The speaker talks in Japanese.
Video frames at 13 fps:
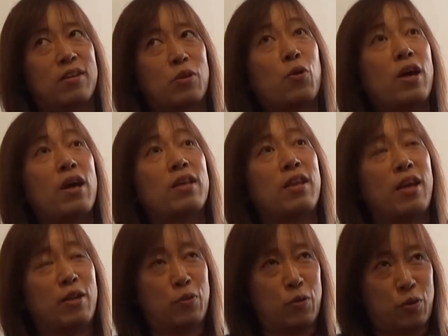捉えて
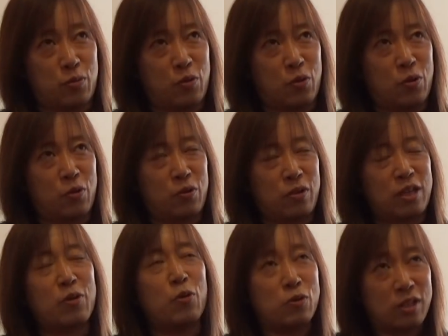いることも
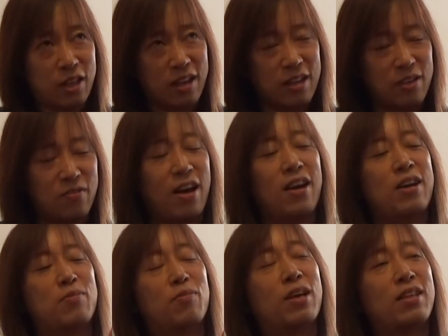基本的には
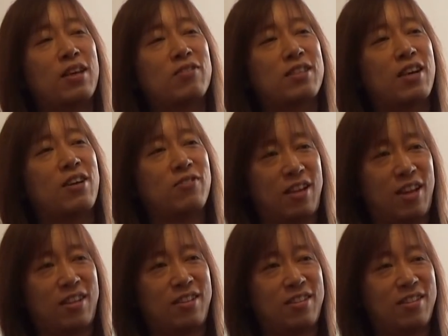全く違うん
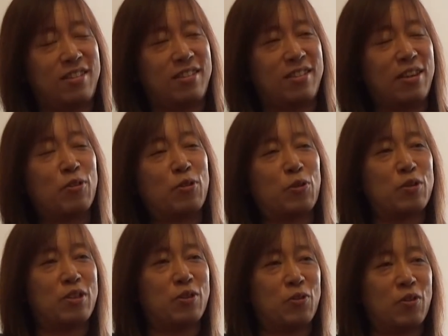だっていうことを
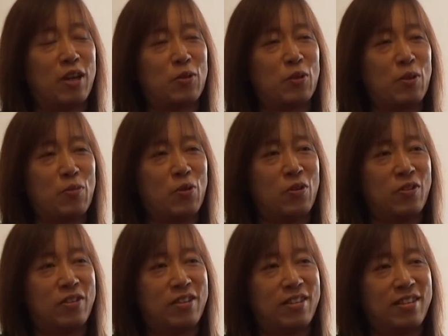知ることがとても
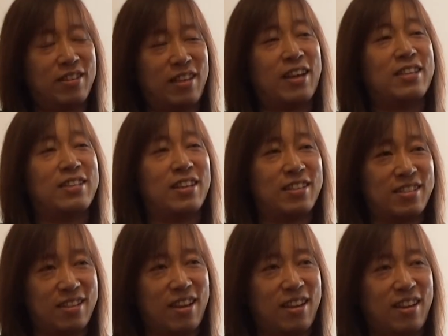大事なんで
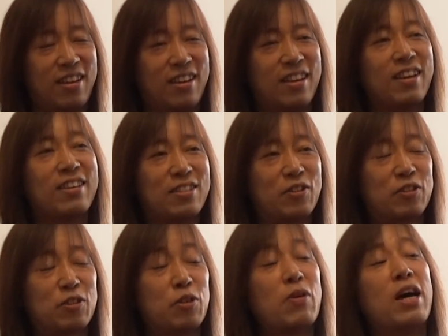すね。そう
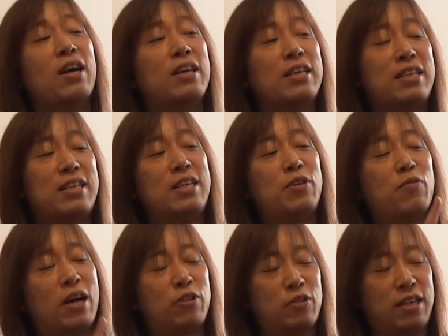それはいい
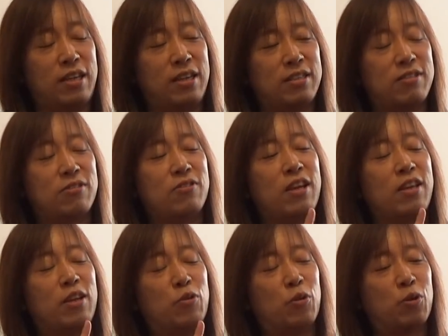悪い優れ
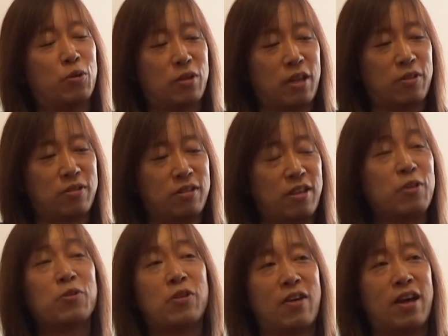てる劣ってるってい
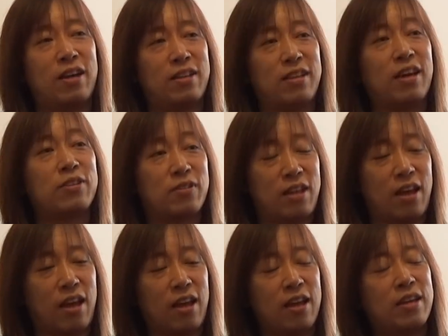うのではなく
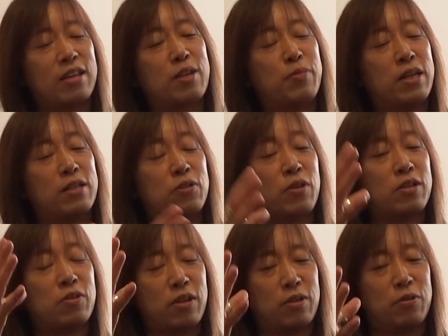てやっぱりそ
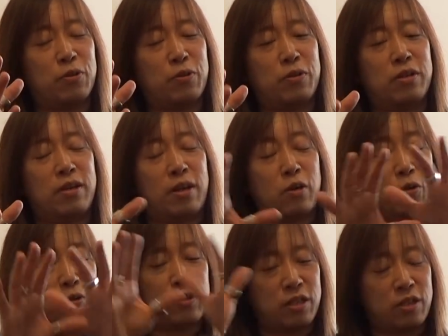れぞれのこ
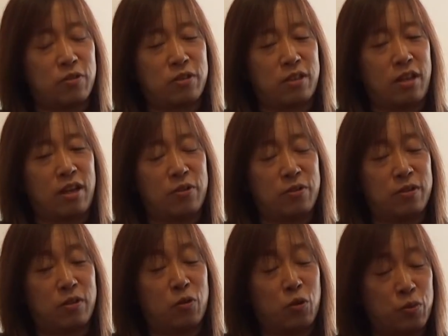の地球ってい
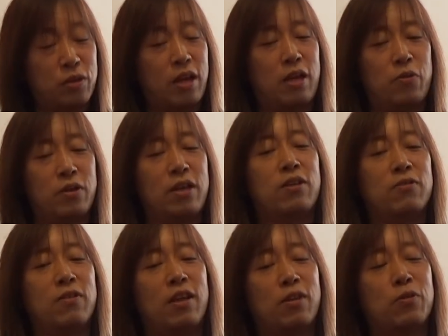うこの舞台を生き
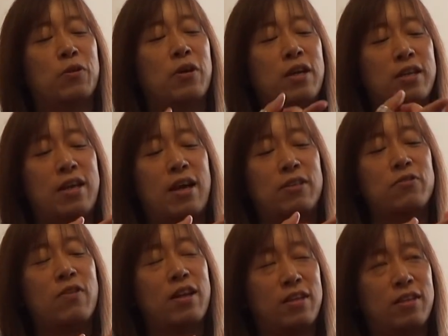る上での
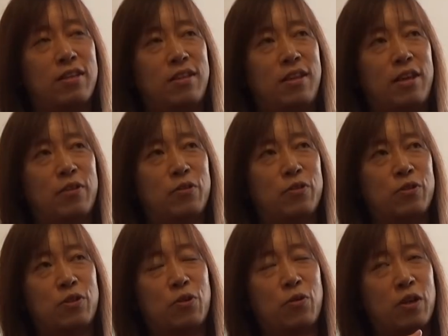役割っていう
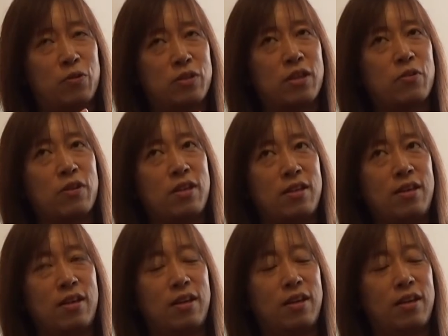表現をした時
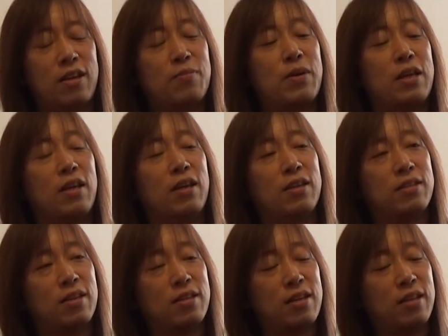にやっぱり
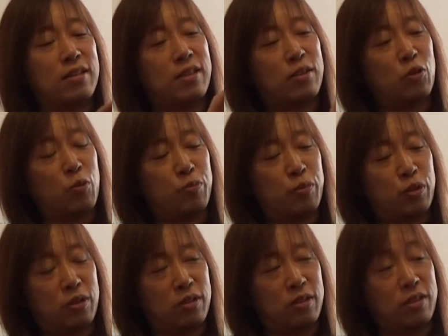全然トップっ
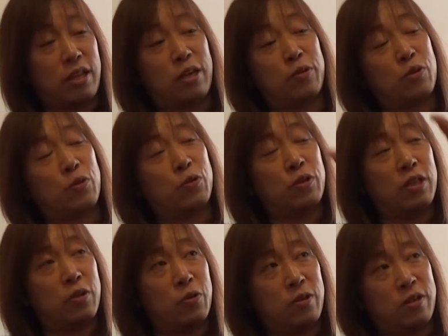ていうその
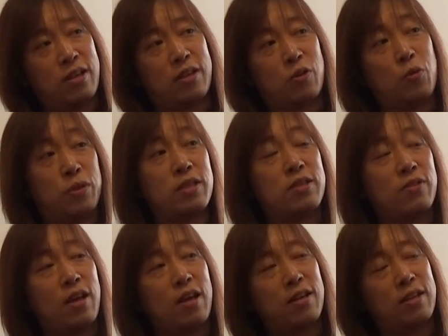国のトップですよ
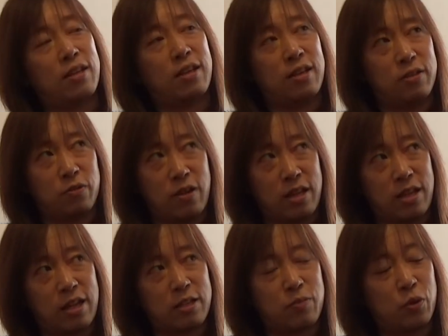ね上に
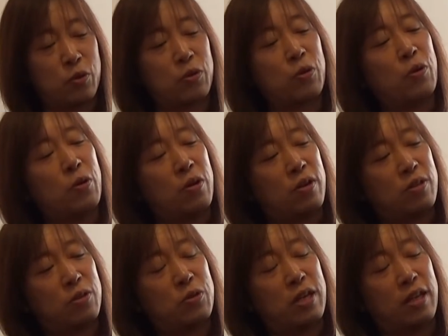立つものと
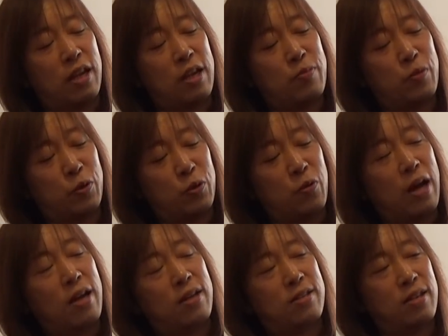そうじゃないものと
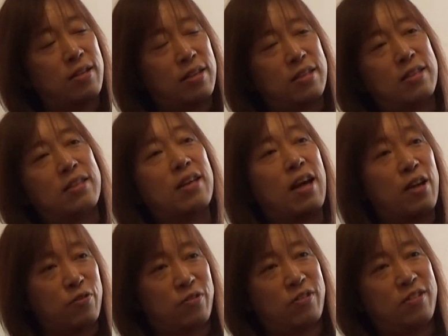は全然違う、
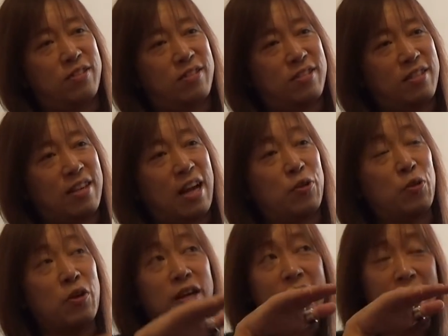はい、あ
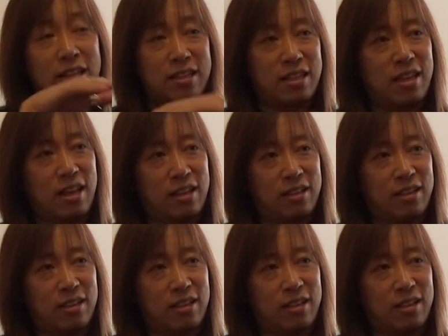の観点っ